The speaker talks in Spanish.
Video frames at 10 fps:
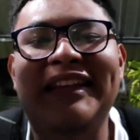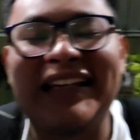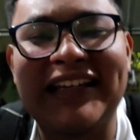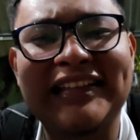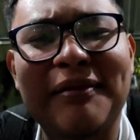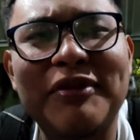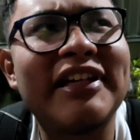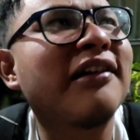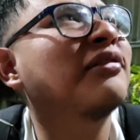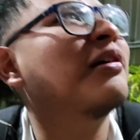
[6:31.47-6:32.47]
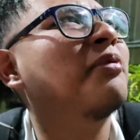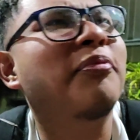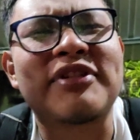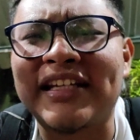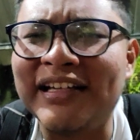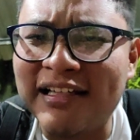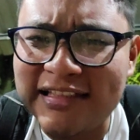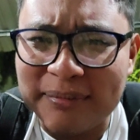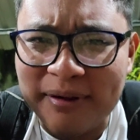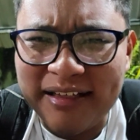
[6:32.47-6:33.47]
Gente, aquí estamos ya en una pupusería que
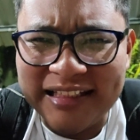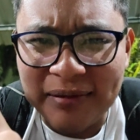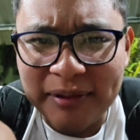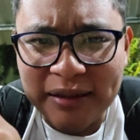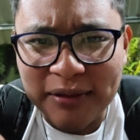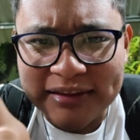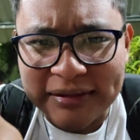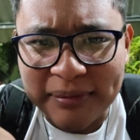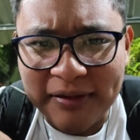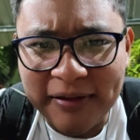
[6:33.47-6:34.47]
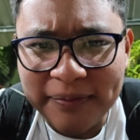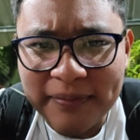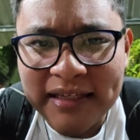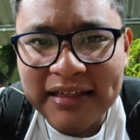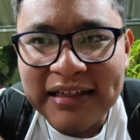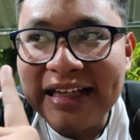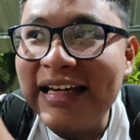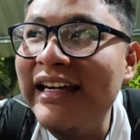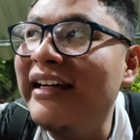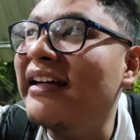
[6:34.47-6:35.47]
se llamaba Delmi, creo que se llamaba.
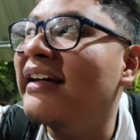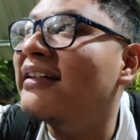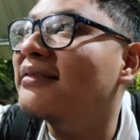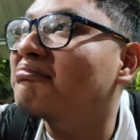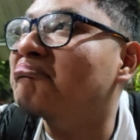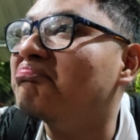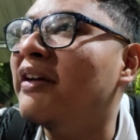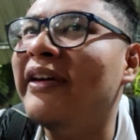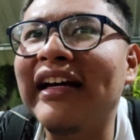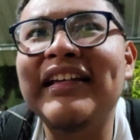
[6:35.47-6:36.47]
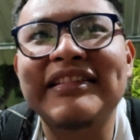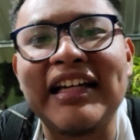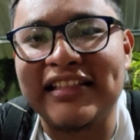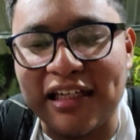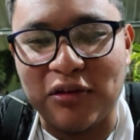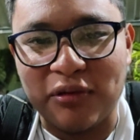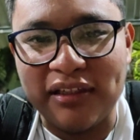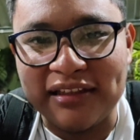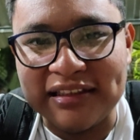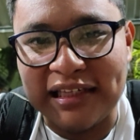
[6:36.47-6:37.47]
Eh, la verdad que está lleno,
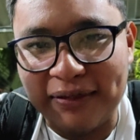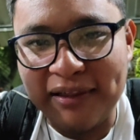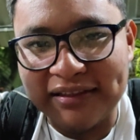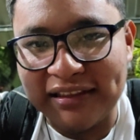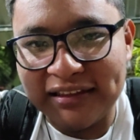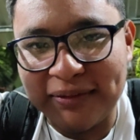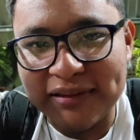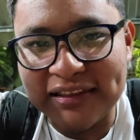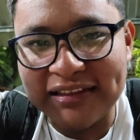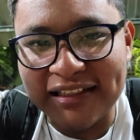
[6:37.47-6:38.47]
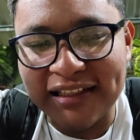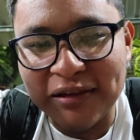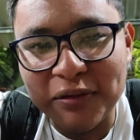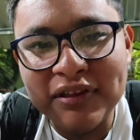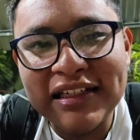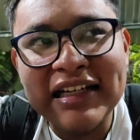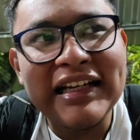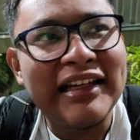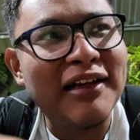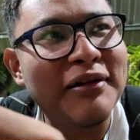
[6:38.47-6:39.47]
bastante, bastante lleno.
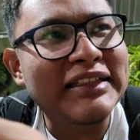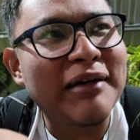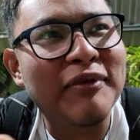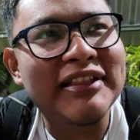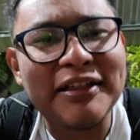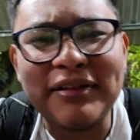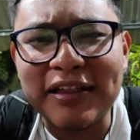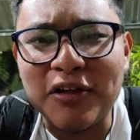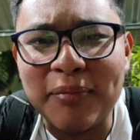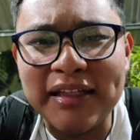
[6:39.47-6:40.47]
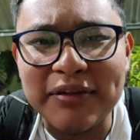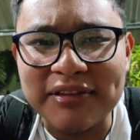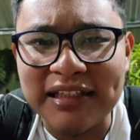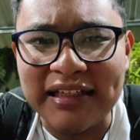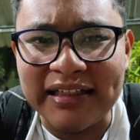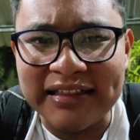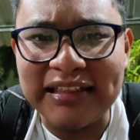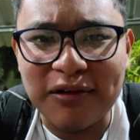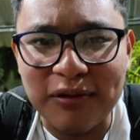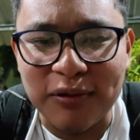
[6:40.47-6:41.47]
Y es lo que estábamos diciendo anteriormente, o sea,
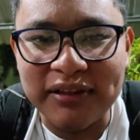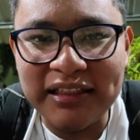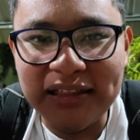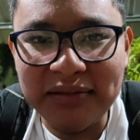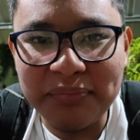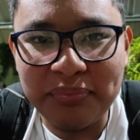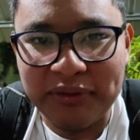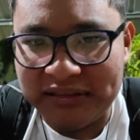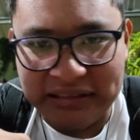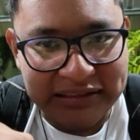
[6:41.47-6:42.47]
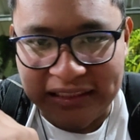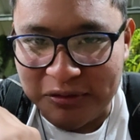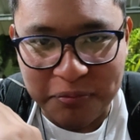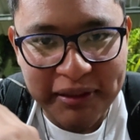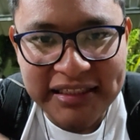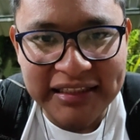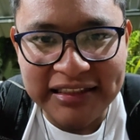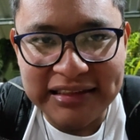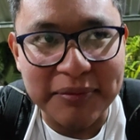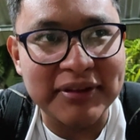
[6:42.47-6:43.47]
esta colonia pues está súper
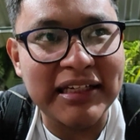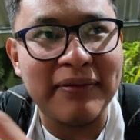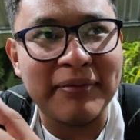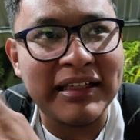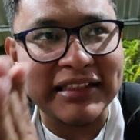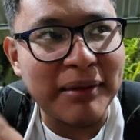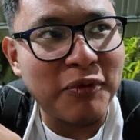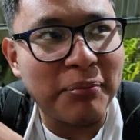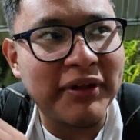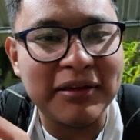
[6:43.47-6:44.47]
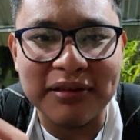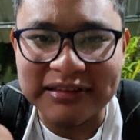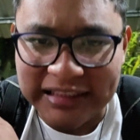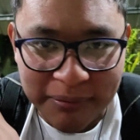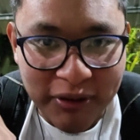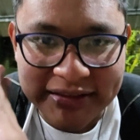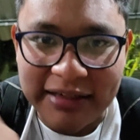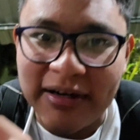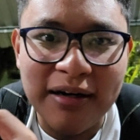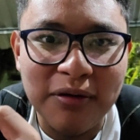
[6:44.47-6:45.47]
llenísimo, O sea, entramos un poquito, llegamos
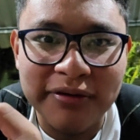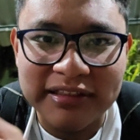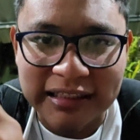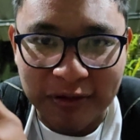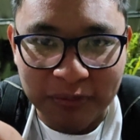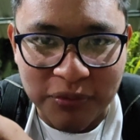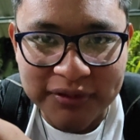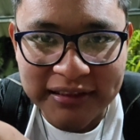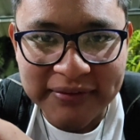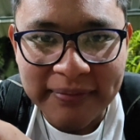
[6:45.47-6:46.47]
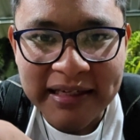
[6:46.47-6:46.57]
hasta abajo donde están los buses